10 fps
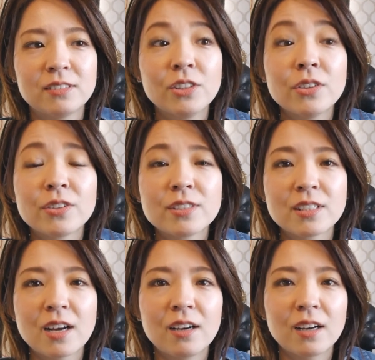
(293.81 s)
の時
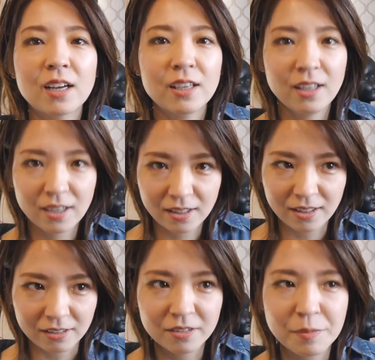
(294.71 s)
間が限られ
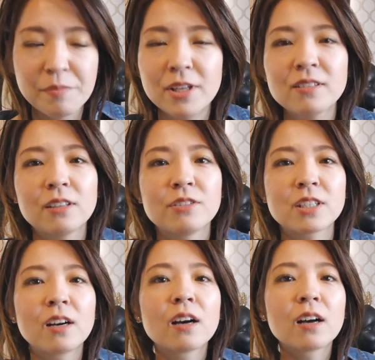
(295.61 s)
てるまあ皆さんの
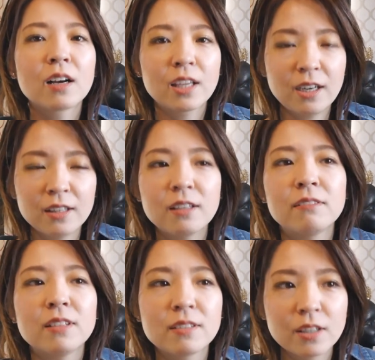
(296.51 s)
時間が限られてる
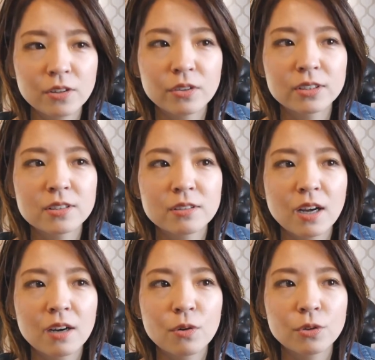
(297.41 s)
んですけど私
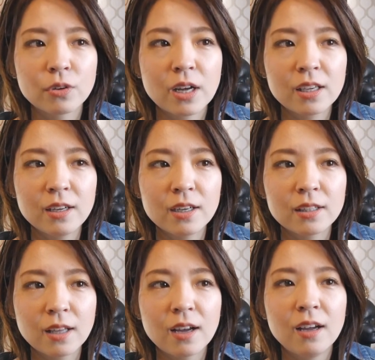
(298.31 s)
がこの限られ
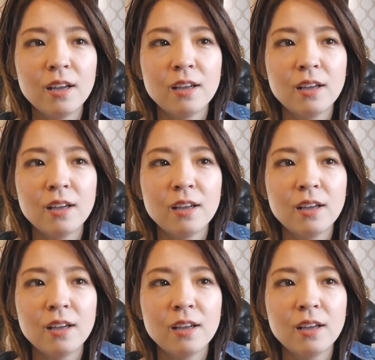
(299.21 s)
た